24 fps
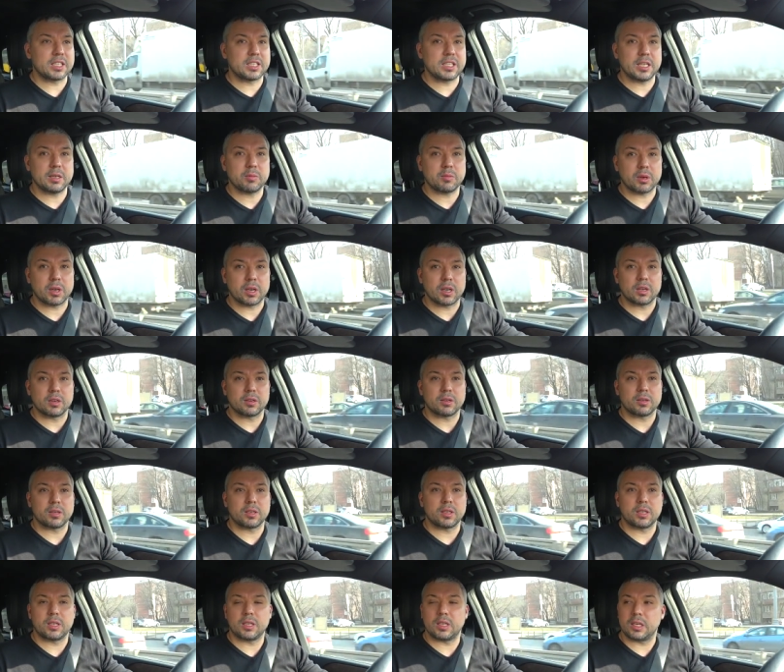тема.
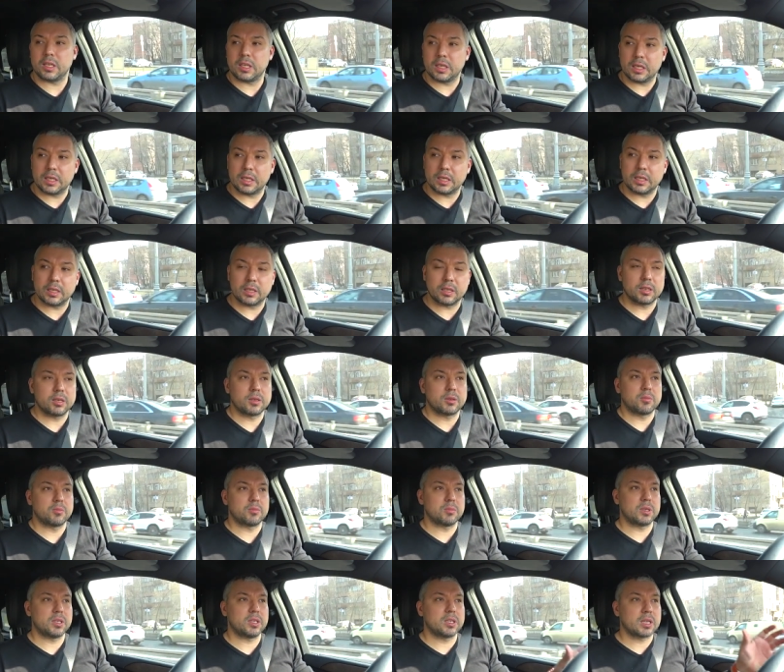И
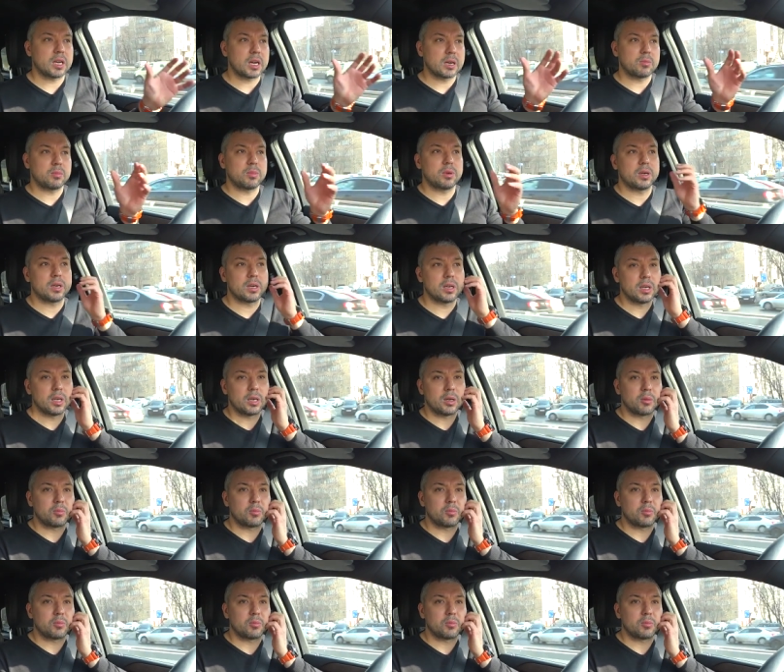мы как бы